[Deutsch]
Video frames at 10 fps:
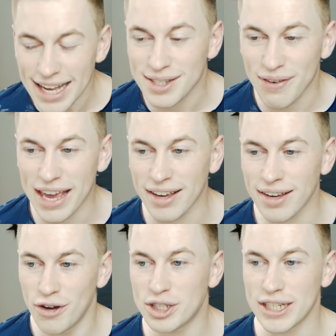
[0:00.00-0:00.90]

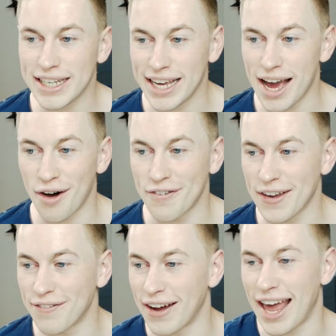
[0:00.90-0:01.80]
Deswegen wünsche ich ihr auf
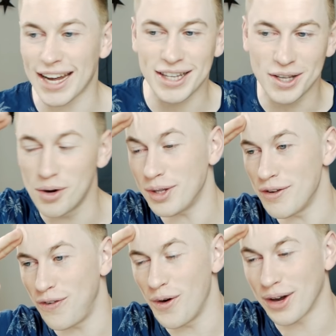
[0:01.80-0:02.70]
jeden Fall einen guten
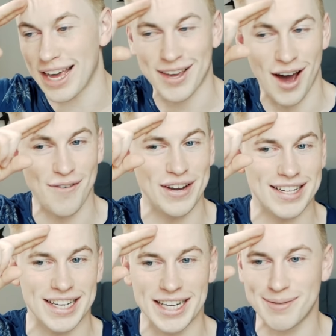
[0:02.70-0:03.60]
guten Flug. Ich hoffe,
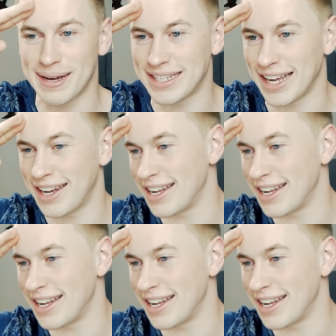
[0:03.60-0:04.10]
dass hier nichts passiert